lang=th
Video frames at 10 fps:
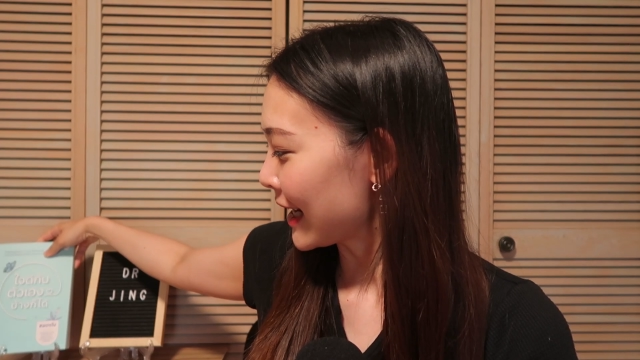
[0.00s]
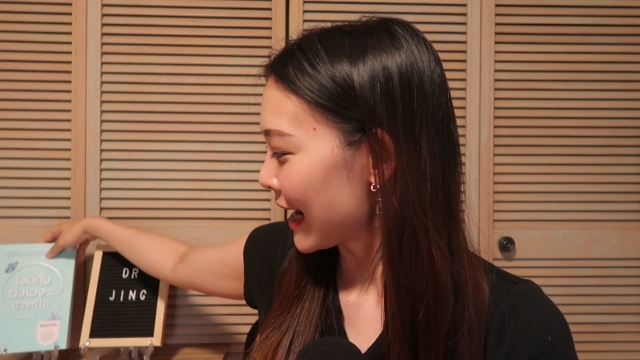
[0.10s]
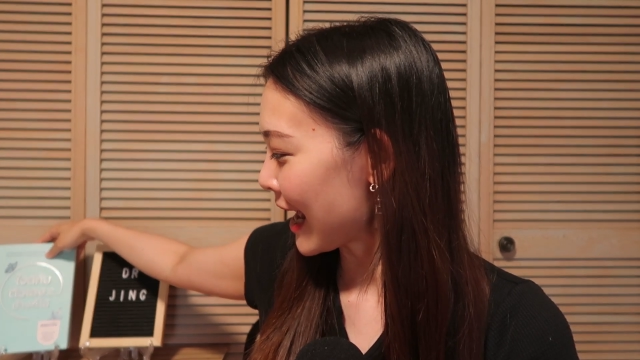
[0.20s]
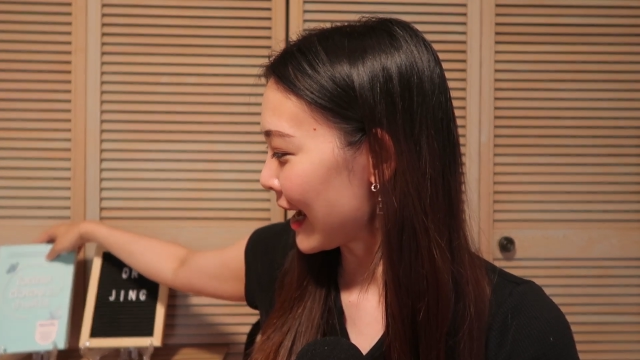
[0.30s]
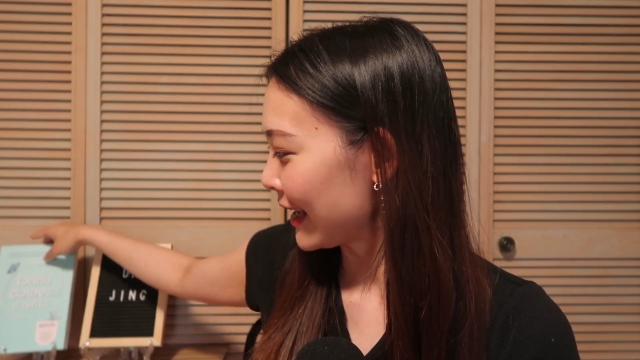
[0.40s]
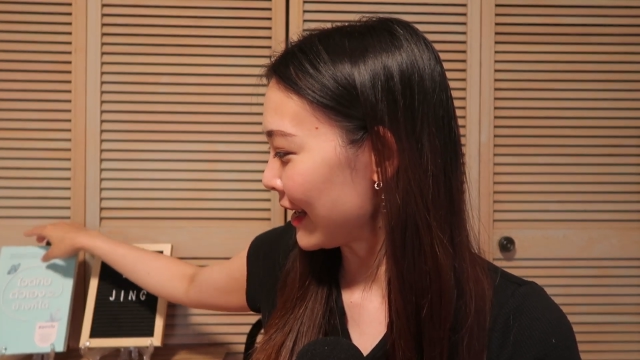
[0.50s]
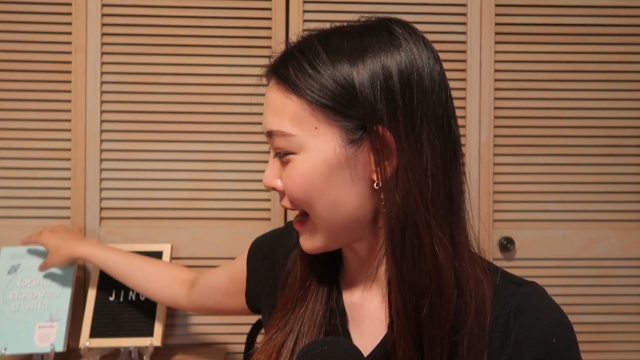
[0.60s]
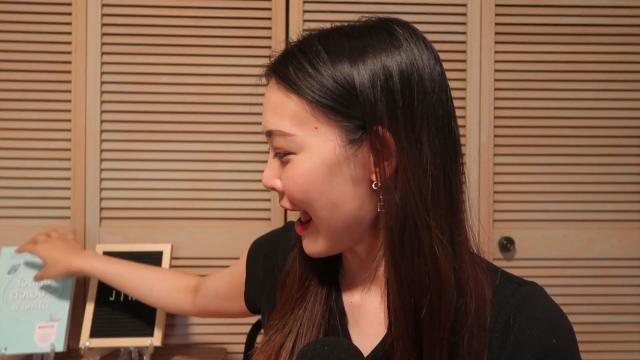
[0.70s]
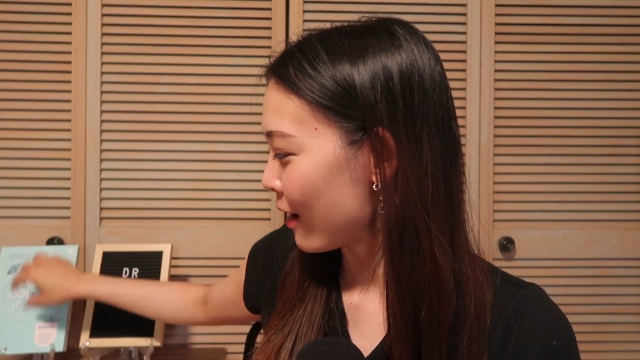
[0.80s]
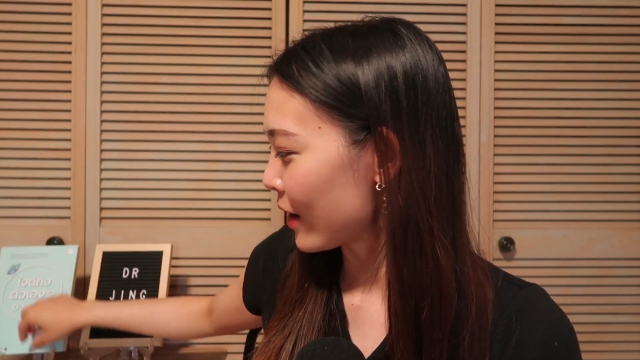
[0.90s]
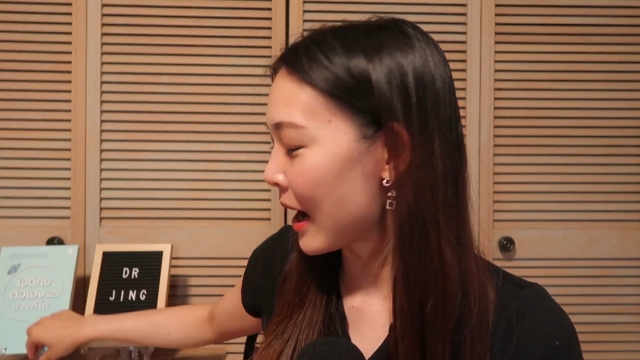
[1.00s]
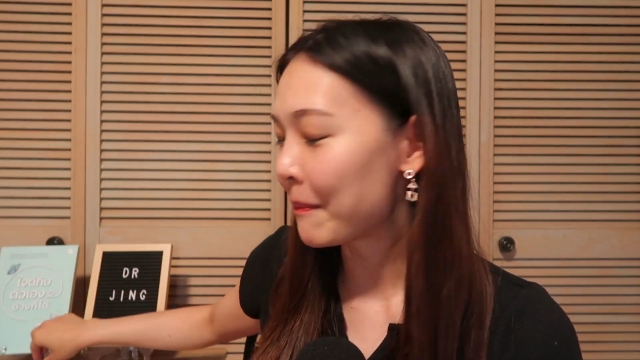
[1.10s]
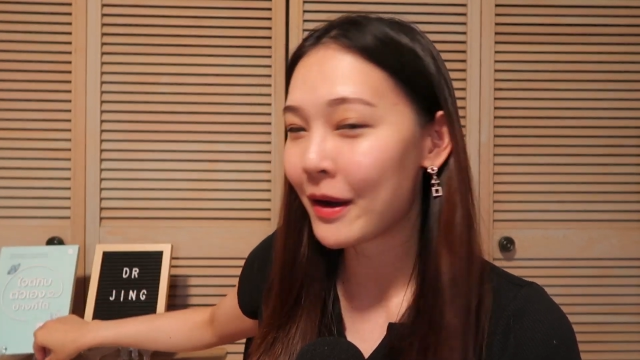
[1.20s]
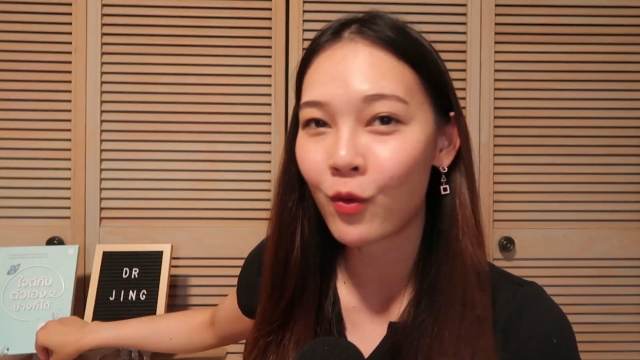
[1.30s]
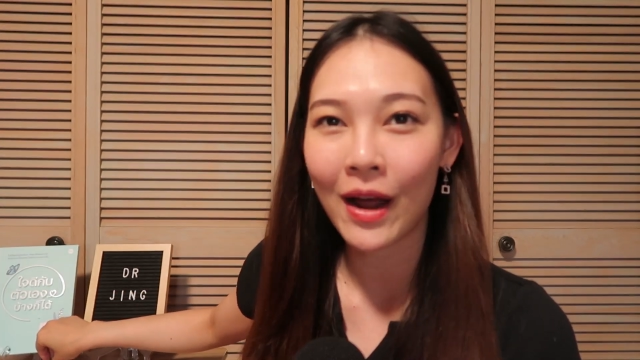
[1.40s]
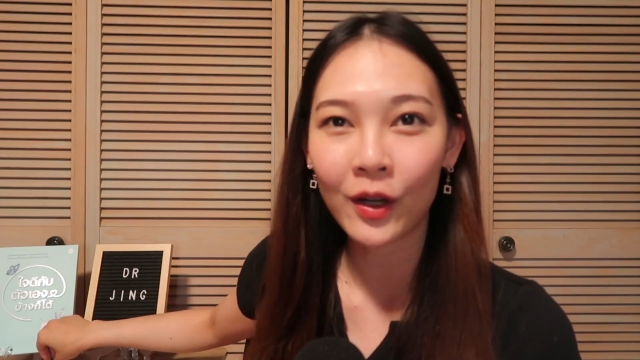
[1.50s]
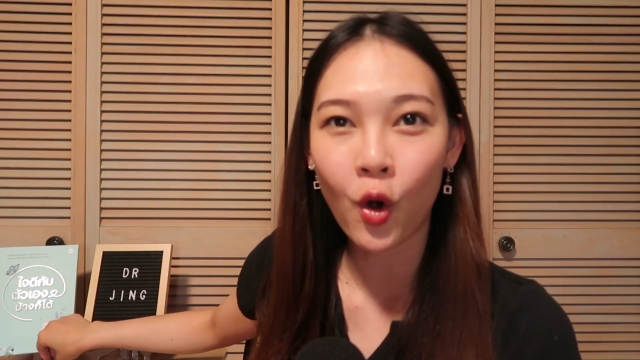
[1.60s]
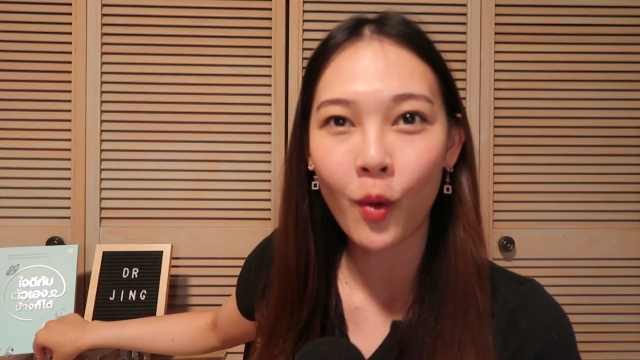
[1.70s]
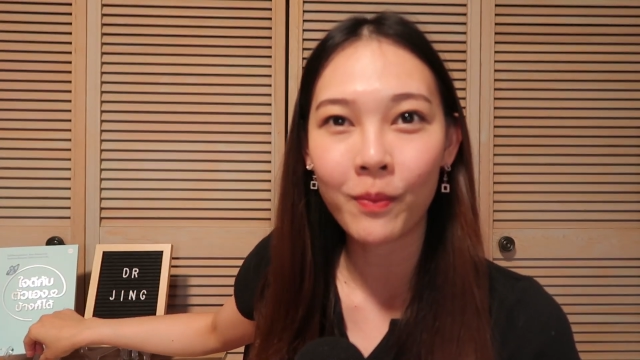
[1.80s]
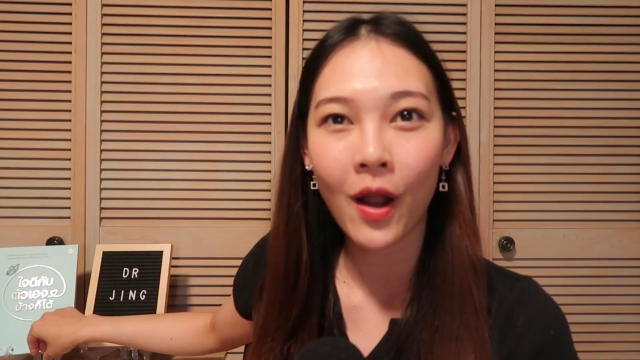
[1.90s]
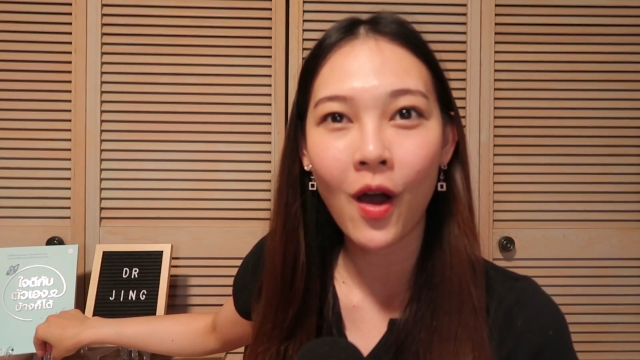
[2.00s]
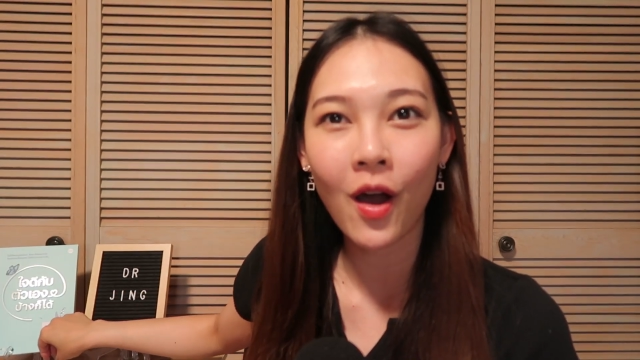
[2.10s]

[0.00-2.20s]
ใกล้แล้วนะคะเป็นวันครบร